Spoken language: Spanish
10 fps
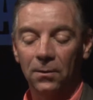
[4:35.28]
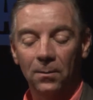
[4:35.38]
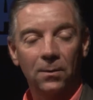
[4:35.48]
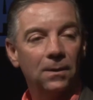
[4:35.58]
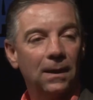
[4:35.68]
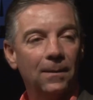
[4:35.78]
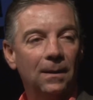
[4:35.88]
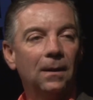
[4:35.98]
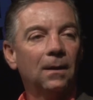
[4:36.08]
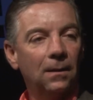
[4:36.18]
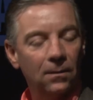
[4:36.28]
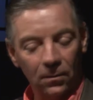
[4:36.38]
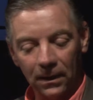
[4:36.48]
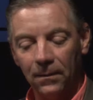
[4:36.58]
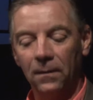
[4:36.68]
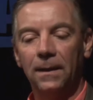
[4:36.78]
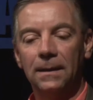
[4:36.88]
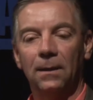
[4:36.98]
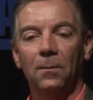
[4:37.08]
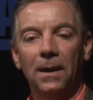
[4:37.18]
mucho también. Con Gabriel
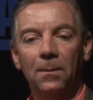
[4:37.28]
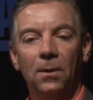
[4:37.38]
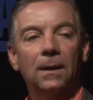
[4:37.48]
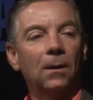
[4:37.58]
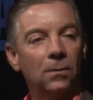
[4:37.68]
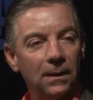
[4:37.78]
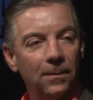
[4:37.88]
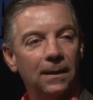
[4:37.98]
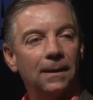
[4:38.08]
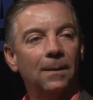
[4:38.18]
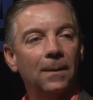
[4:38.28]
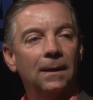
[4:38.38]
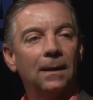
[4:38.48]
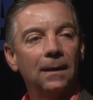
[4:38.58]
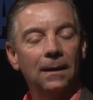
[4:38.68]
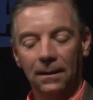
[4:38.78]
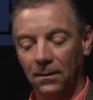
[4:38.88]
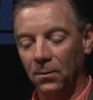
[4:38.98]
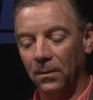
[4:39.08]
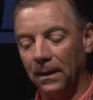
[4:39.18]
Frisa lo mismo, Carlos Ciprián también este,
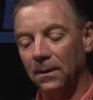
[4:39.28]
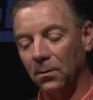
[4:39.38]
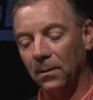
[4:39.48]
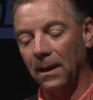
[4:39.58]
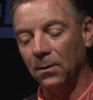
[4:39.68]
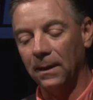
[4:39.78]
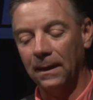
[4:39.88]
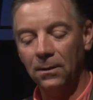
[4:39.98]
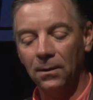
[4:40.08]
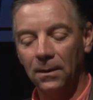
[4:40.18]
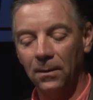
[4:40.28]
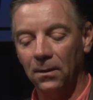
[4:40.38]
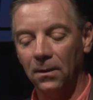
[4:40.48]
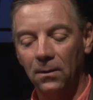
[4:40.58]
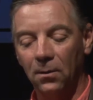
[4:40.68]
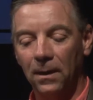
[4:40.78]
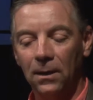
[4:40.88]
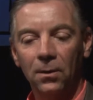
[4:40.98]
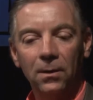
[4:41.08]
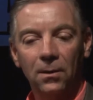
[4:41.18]
tuve, tuve ayuda de ellos y bueno, los
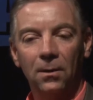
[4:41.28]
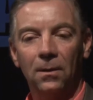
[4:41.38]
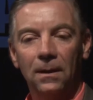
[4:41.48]
valoro y,